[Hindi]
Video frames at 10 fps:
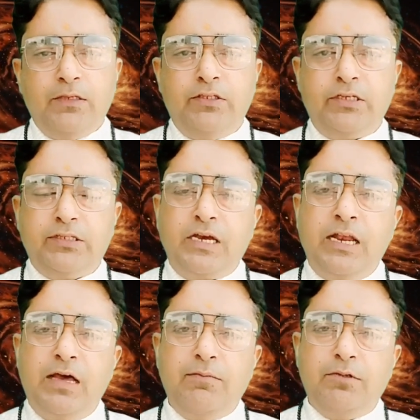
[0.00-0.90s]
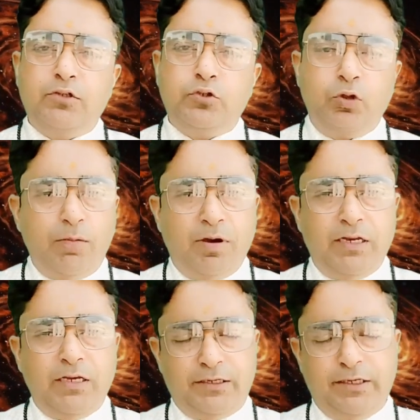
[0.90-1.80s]
जिसका नाम
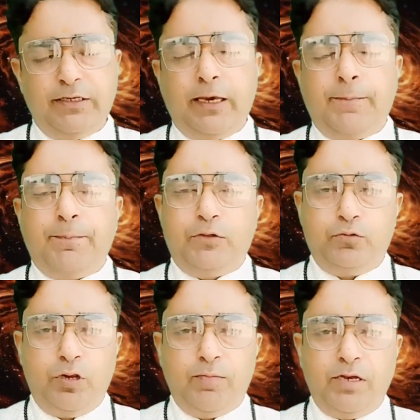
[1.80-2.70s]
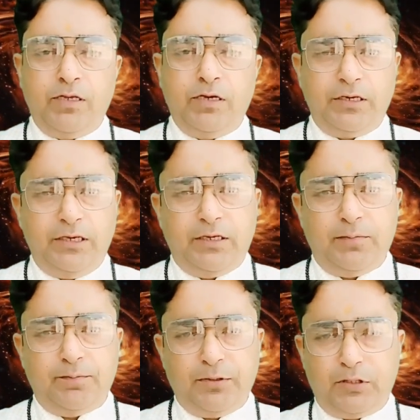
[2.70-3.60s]
सुलेमानी हकीक है सुलेमानी हकीक
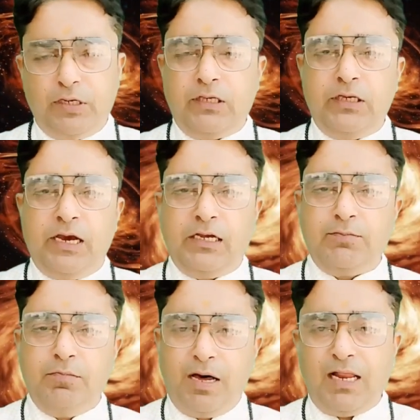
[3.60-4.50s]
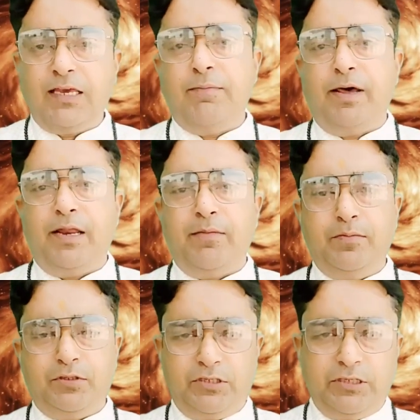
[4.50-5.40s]
पत्थर की आज माला के बारे में
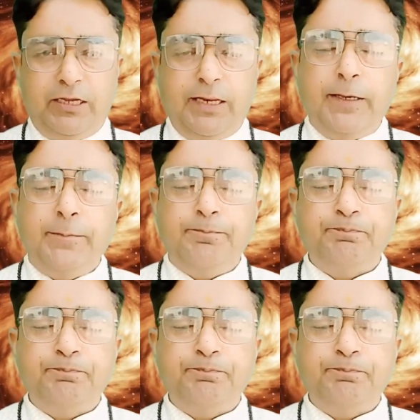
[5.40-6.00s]
हम चर्चा करेंगे